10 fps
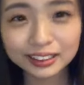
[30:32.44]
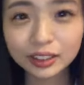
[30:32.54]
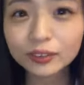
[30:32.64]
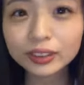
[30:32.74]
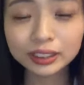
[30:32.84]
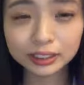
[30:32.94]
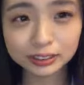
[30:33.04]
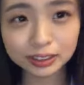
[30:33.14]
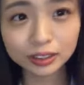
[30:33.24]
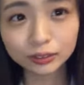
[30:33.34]
名古屋
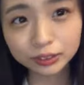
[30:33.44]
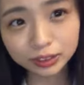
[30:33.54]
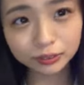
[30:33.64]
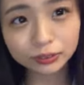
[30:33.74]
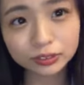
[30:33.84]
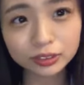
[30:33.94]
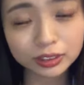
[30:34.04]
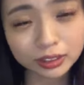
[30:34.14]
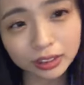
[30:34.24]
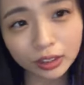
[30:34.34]
にさよく仕事
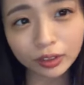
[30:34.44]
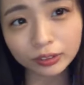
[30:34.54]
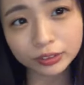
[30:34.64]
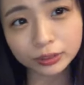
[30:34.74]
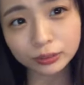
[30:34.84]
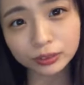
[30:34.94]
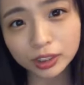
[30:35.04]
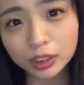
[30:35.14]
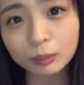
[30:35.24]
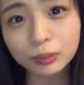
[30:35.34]
名古屋の仕事し
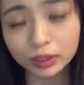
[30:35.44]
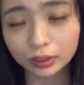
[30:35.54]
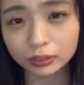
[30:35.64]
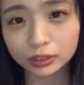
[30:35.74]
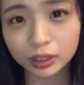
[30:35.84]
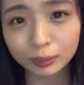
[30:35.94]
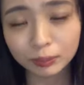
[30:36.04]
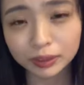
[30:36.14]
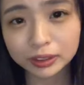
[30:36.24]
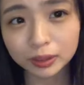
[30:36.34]
てたもんねよく晴れ
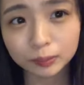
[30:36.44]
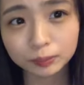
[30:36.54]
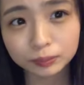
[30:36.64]
パンさん